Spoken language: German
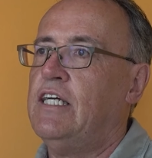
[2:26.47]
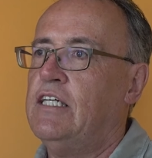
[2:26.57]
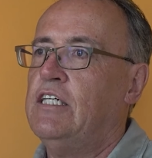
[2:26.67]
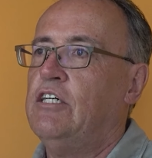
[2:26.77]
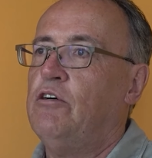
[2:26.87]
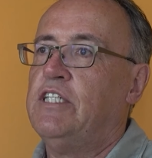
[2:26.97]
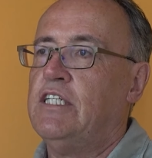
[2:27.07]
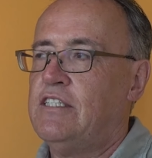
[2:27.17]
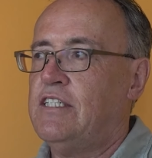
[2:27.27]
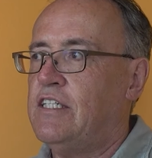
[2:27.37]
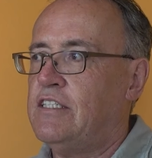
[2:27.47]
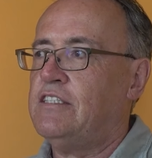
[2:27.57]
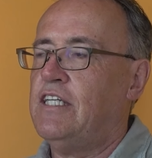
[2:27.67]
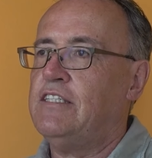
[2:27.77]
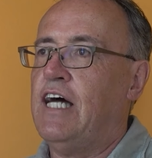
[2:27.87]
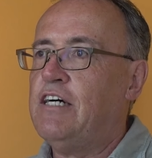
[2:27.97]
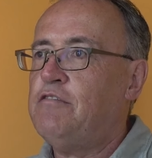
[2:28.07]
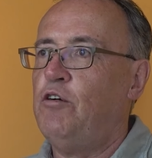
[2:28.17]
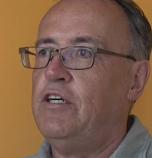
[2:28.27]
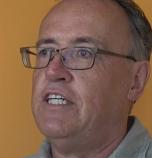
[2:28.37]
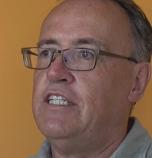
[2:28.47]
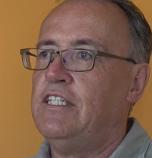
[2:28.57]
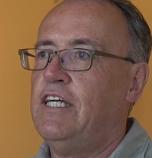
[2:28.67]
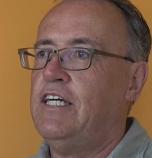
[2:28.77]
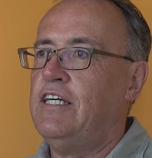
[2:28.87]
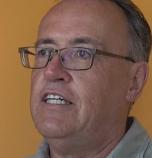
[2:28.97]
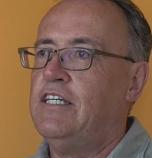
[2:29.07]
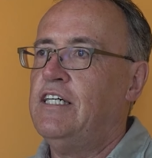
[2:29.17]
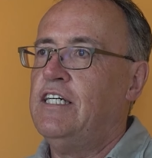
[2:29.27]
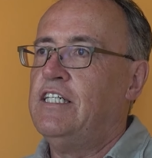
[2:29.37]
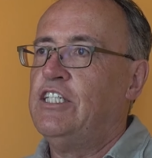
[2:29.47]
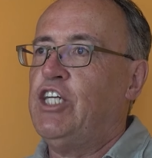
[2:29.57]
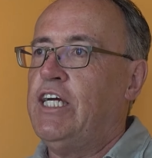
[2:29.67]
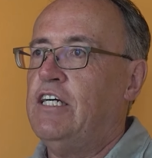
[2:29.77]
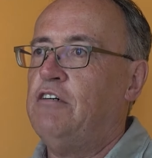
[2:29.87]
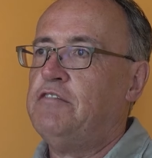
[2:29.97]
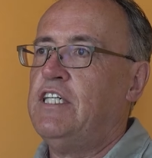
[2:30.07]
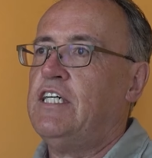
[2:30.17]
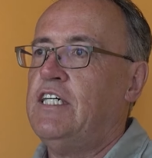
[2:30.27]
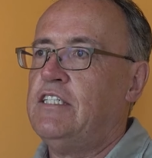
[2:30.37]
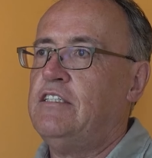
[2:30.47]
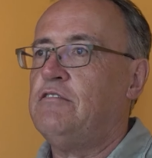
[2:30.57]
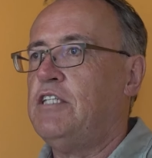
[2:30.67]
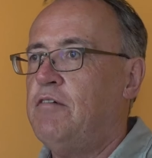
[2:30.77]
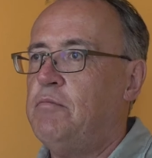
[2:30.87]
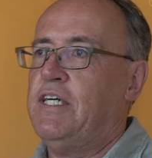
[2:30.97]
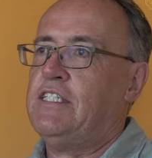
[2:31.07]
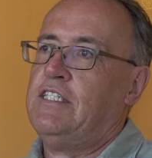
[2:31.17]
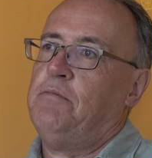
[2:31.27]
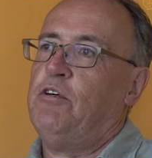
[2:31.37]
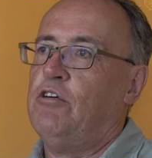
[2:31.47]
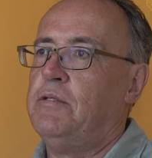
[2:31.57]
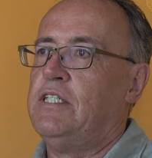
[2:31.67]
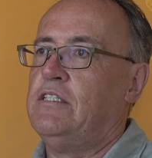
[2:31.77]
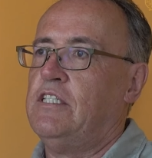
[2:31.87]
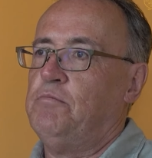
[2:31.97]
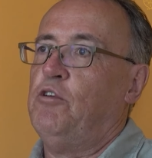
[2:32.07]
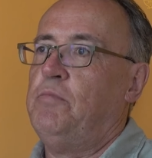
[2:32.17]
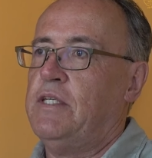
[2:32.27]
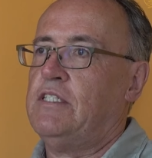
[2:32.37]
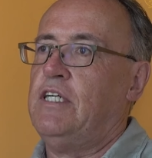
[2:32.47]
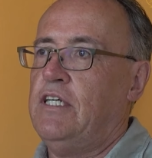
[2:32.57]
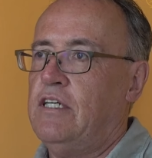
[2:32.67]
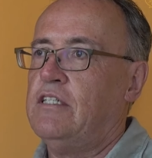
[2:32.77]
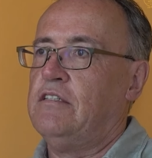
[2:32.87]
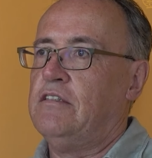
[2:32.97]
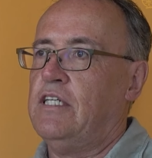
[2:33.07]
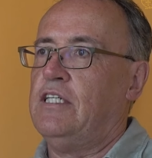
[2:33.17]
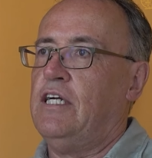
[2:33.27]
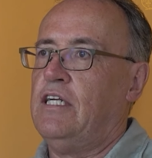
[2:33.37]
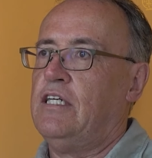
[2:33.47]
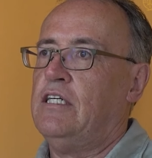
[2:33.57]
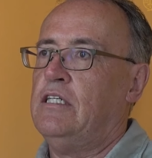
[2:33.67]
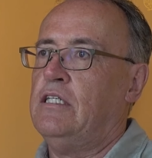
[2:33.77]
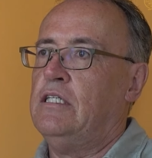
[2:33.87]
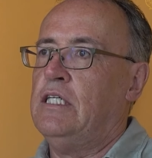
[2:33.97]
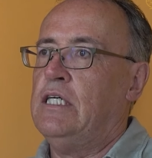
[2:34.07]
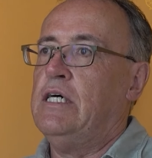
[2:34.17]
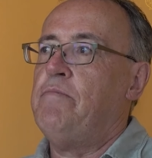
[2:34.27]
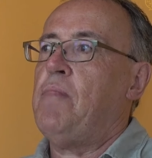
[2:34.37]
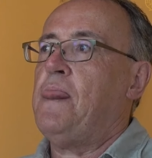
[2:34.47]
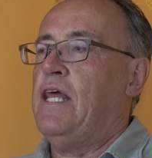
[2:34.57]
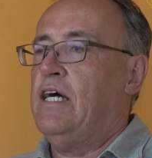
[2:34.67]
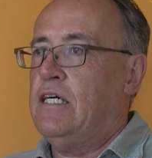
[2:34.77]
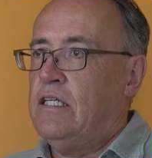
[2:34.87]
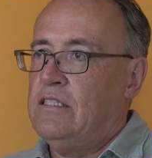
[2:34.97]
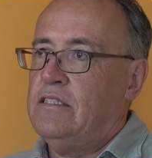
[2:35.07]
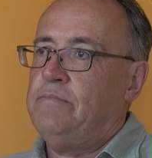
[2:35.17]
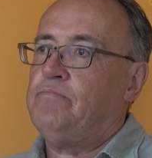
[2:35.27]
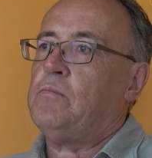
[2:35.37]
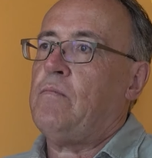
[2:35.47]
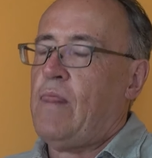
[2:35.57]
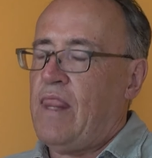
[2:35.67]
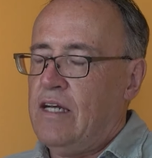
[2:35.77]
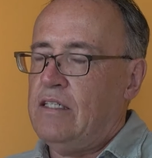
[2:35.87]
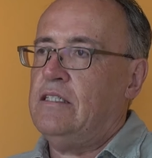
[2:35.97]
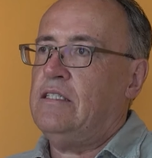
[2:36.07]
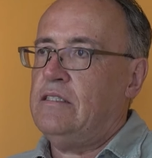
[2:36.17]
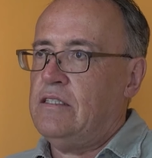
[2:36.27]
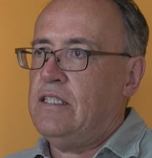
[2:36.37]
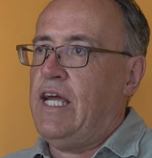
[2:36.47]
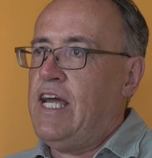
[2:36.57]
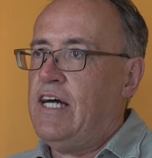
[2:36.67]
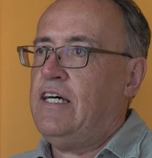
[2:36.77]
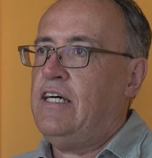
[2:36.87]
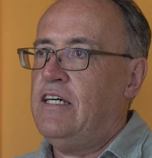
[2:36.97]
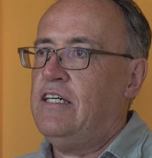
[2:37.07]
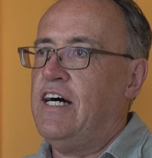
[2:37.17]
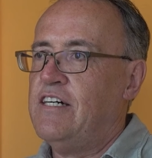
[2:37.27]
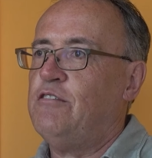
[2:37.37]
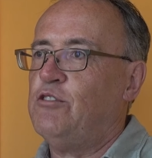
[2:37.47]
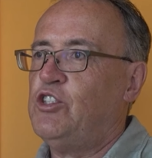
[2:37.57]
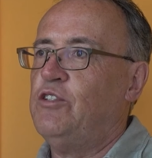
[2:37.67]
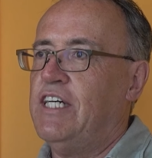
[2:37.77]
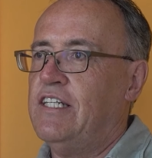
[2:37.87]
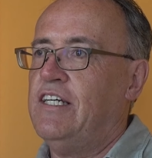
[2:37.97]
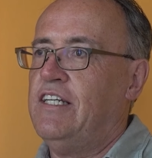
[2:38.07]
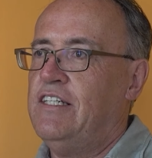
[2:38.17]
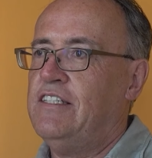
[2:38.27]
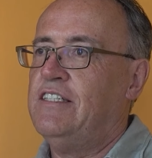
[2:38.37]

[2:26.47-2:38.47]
Nicht? Und jetzt da sind nachfolgende Schäden aufgetreten und die werden wir jetzt da bearbeiten. Das machen wir jetzt eh. Was für Schäden sind das vorwiegend? Wasser oder eher Hangrutschungen? Eher Hangrutschungen, nicht?